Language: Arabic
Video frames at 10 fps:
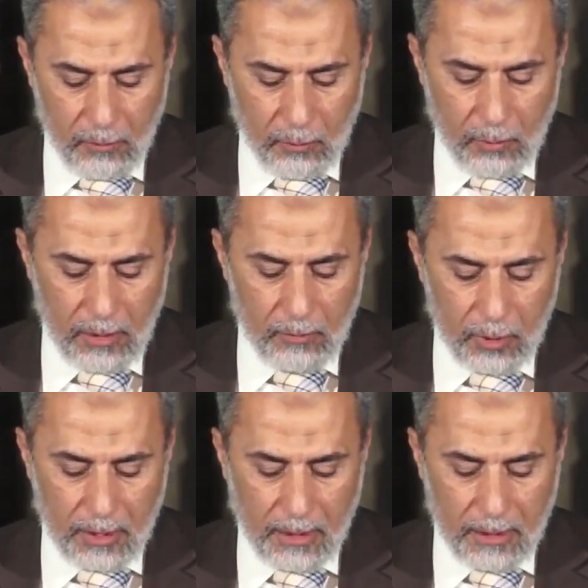
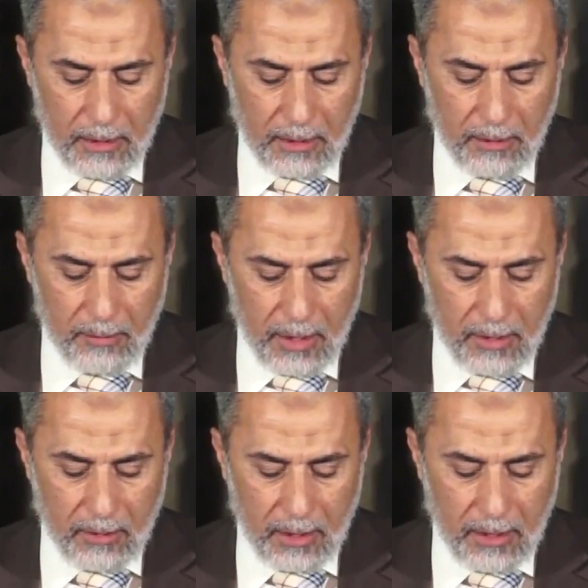والمتعلق
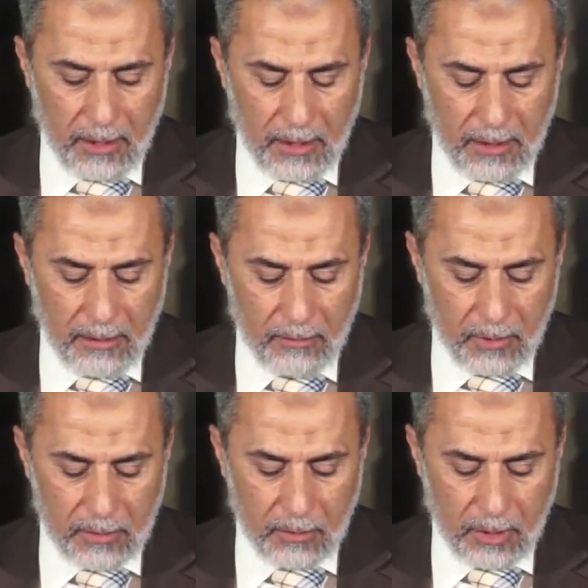بها وعلى آله
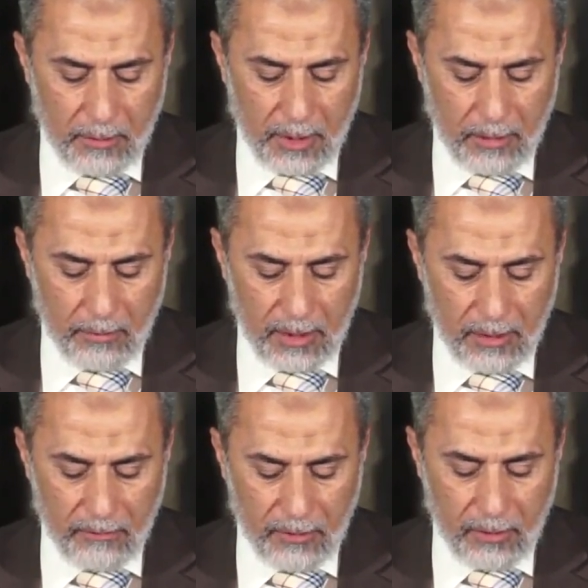وارزقنا
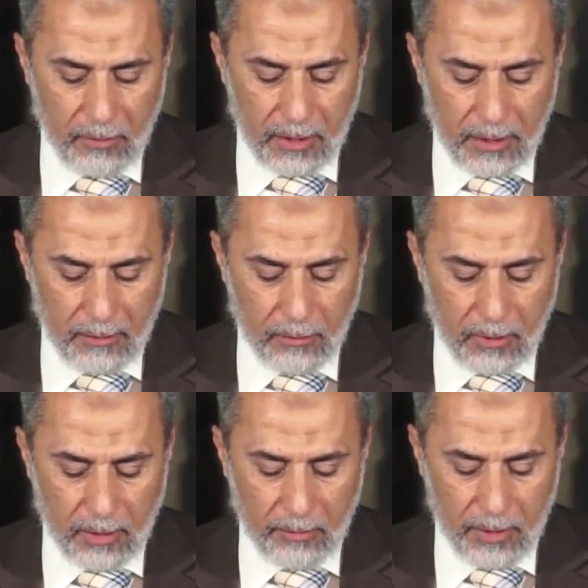محبة فيه
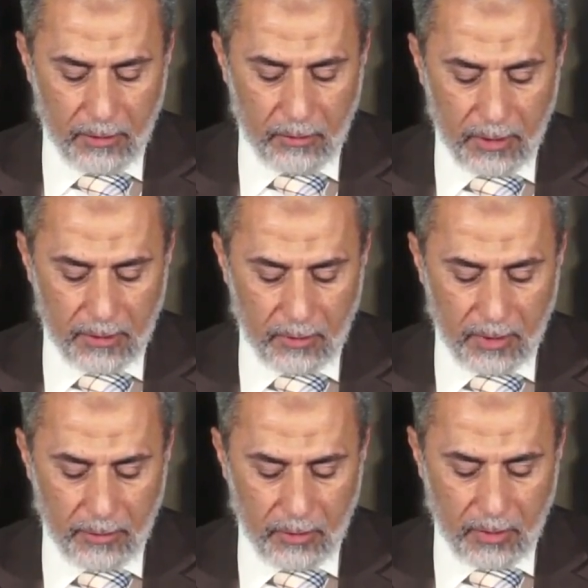وتعلقا به
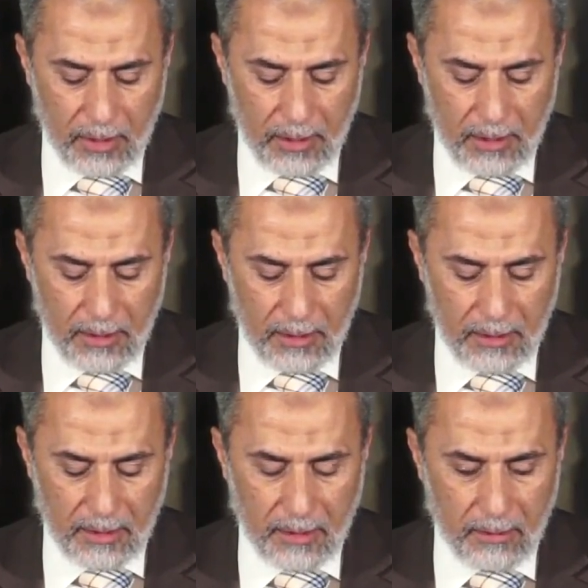ورثنا منه على
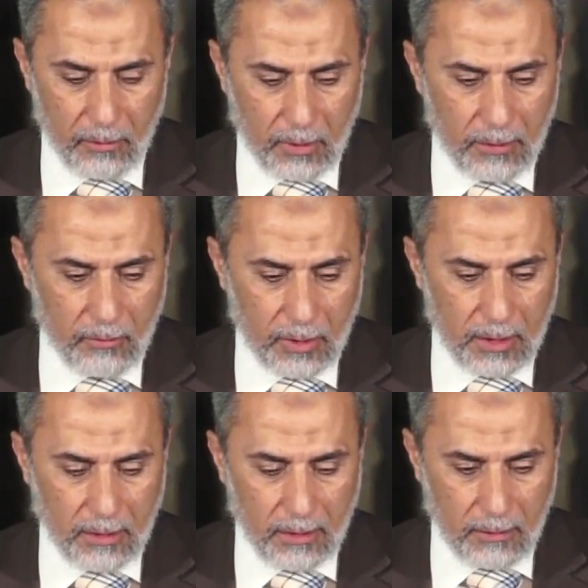يديه تعلقا
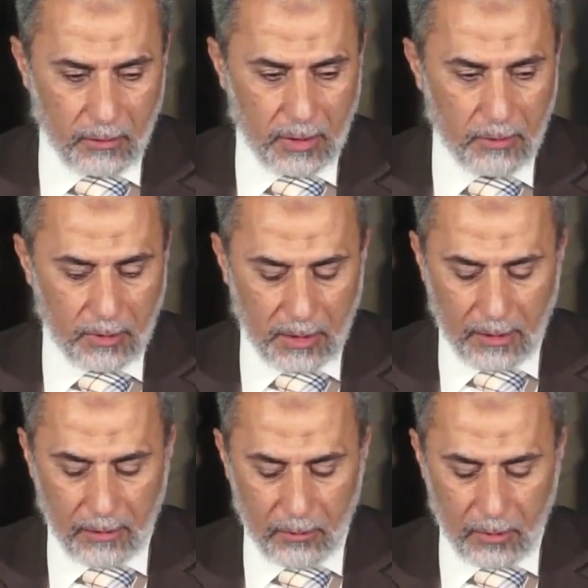وتخلقا
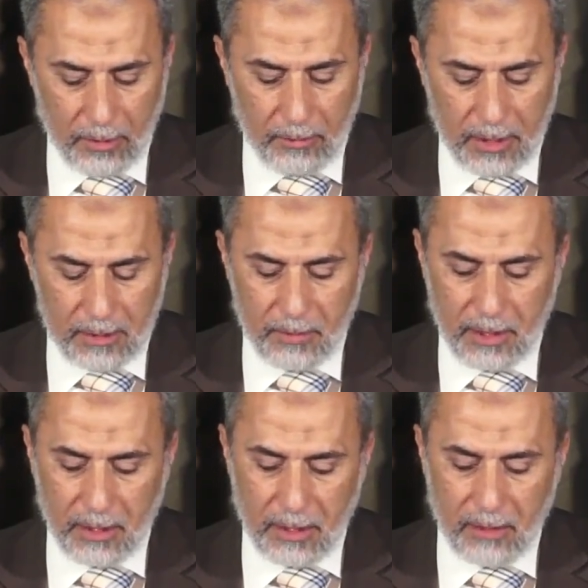وتحققا
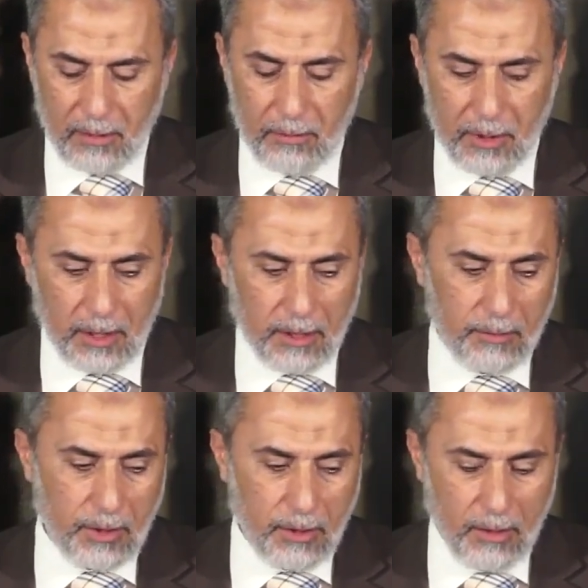بأسمائك يا رب
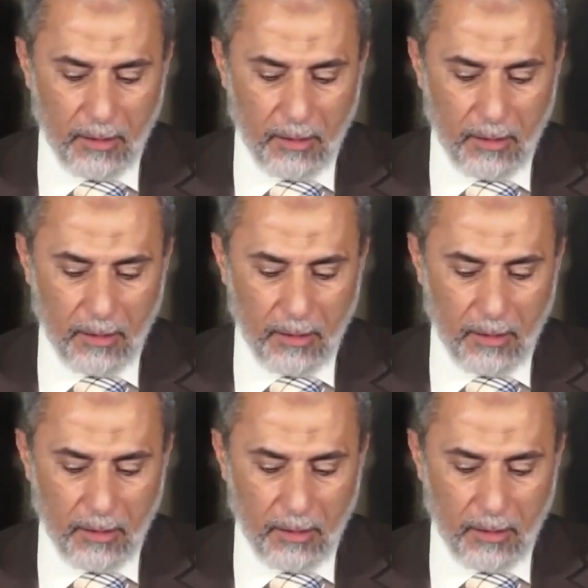العالمين